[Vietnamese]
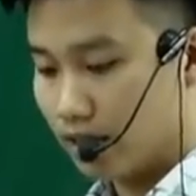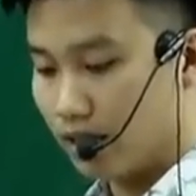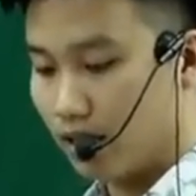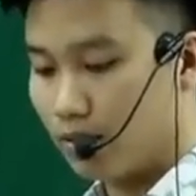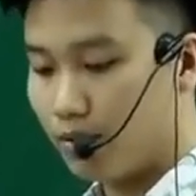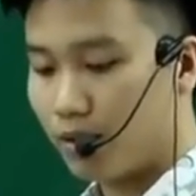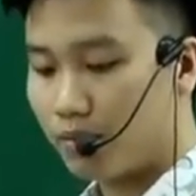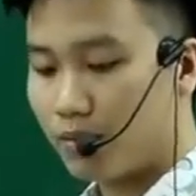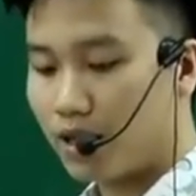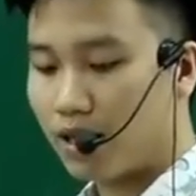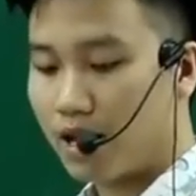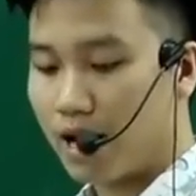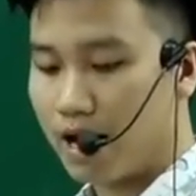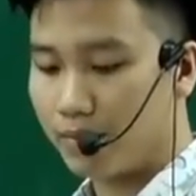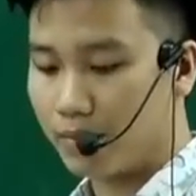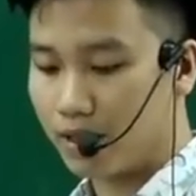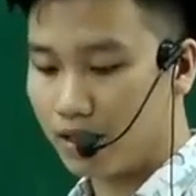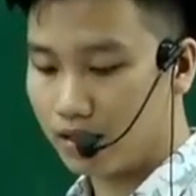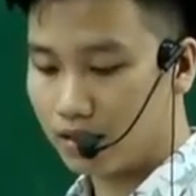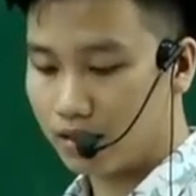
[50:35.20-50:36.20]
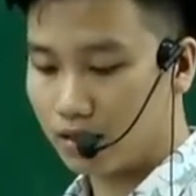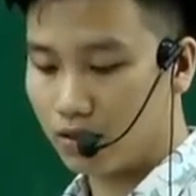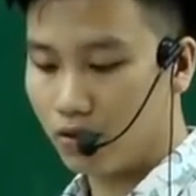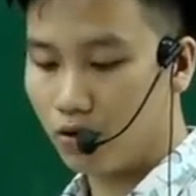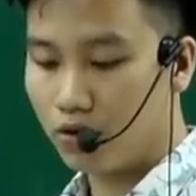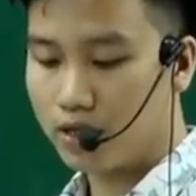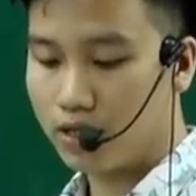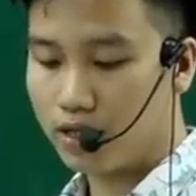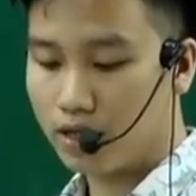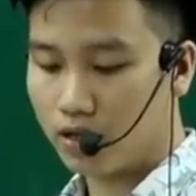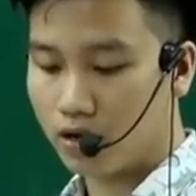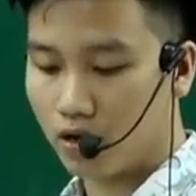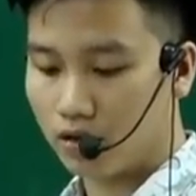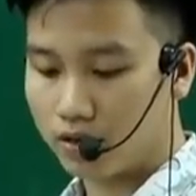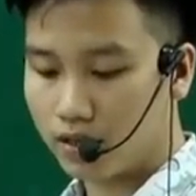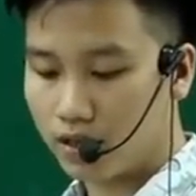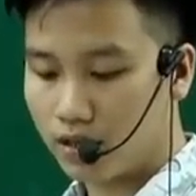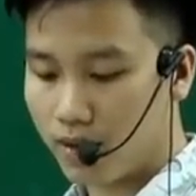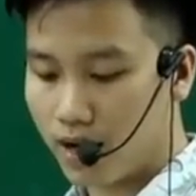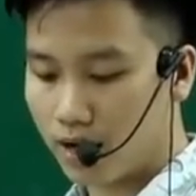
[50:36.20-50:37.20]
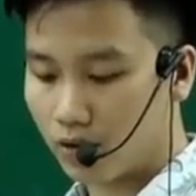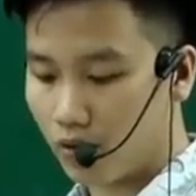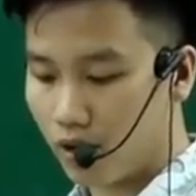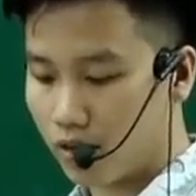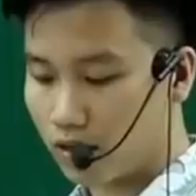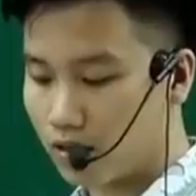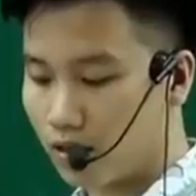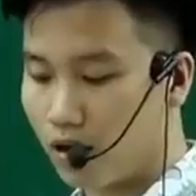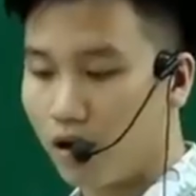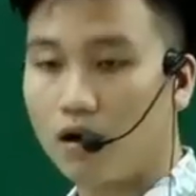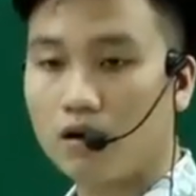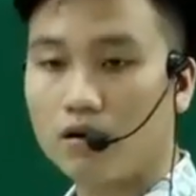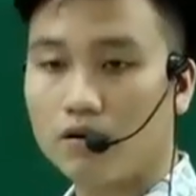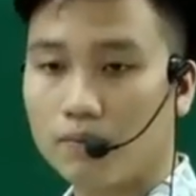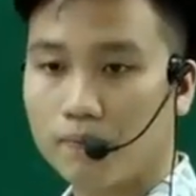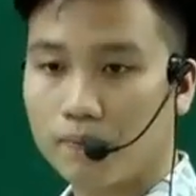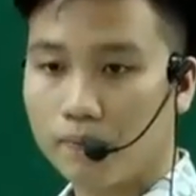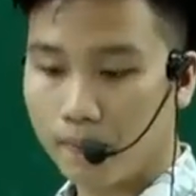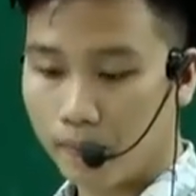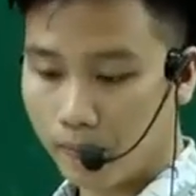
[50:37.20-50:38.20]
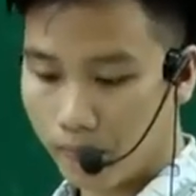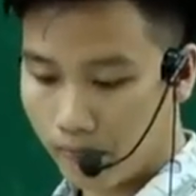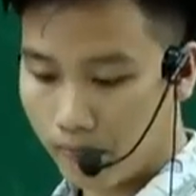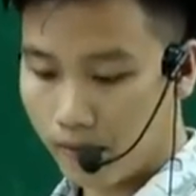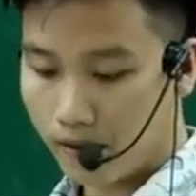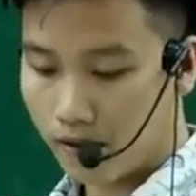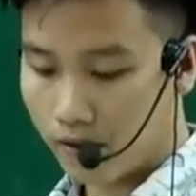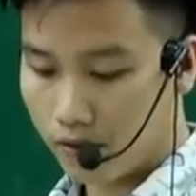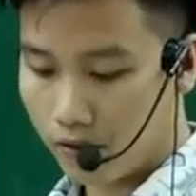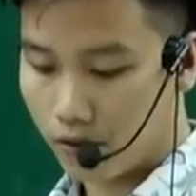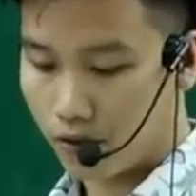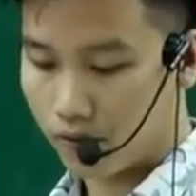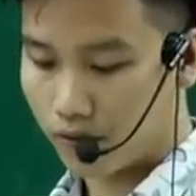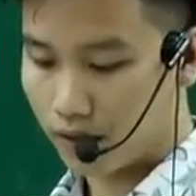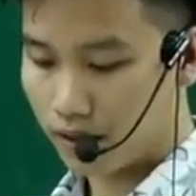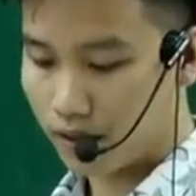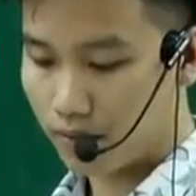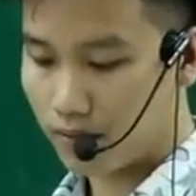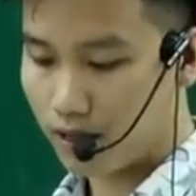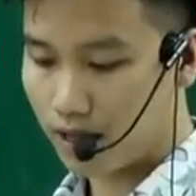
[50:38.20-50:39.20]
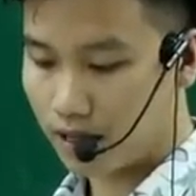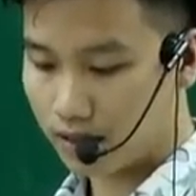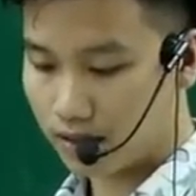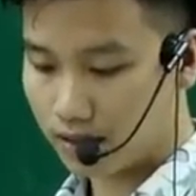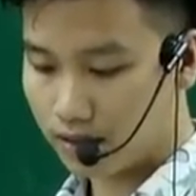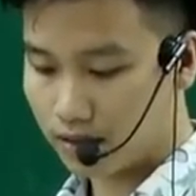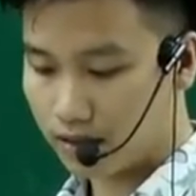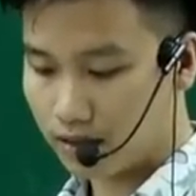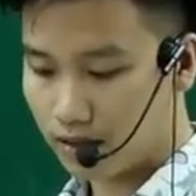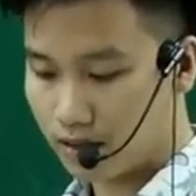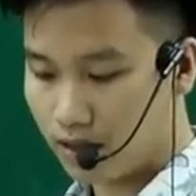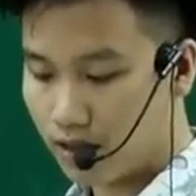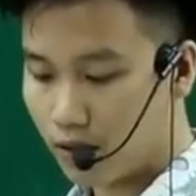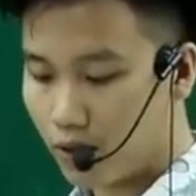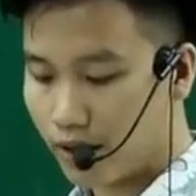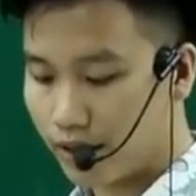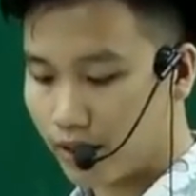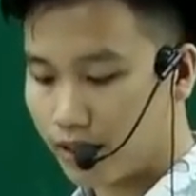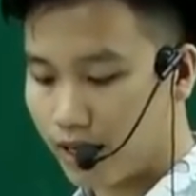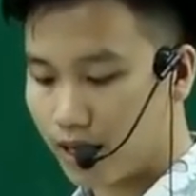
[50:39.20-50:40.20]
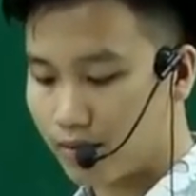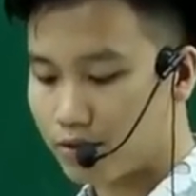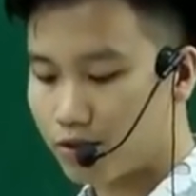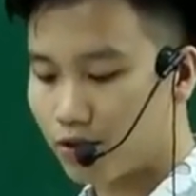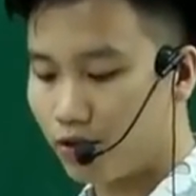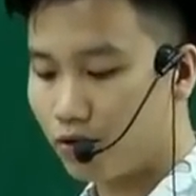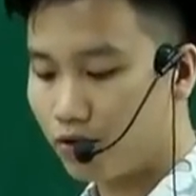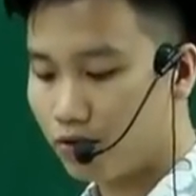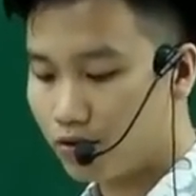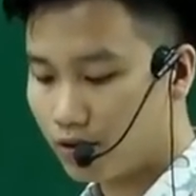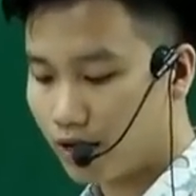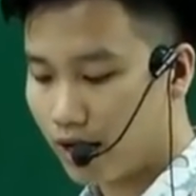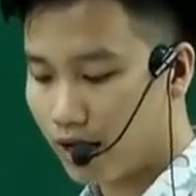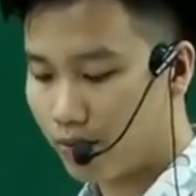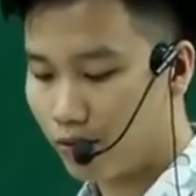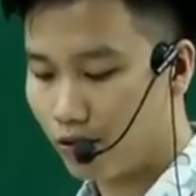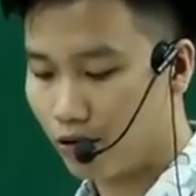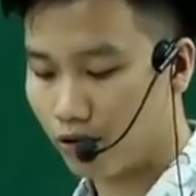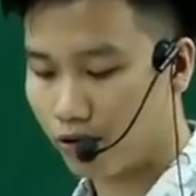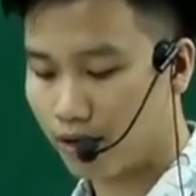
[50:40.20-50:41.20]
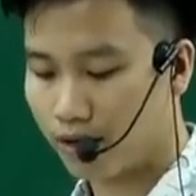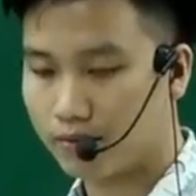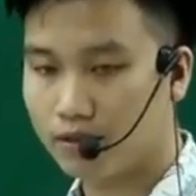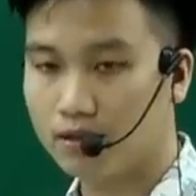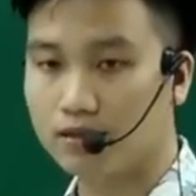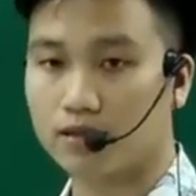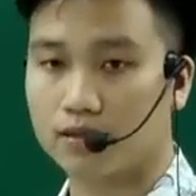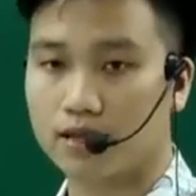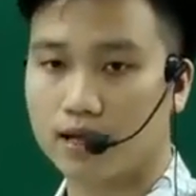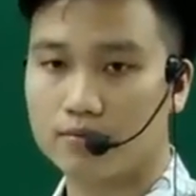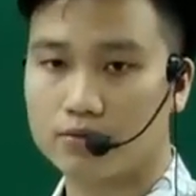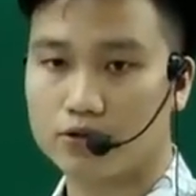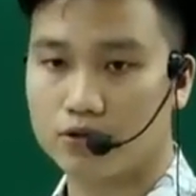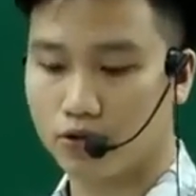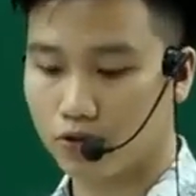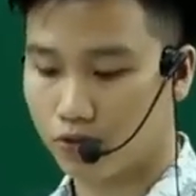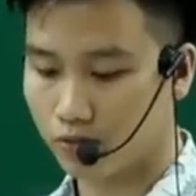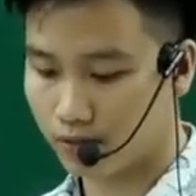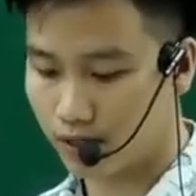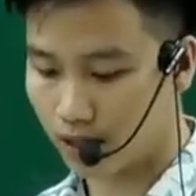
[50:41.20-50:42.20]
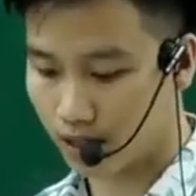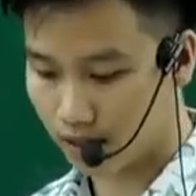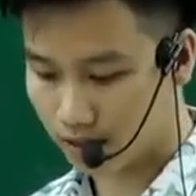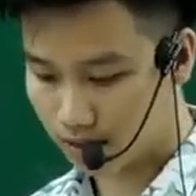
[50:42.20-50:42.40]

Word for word: nếu bạn biết làm ấy thì đôi khi có những cái bài toán khó của phần tiệm cận liên quan đến tham số, các em ngồi các em thử tham số cũng được.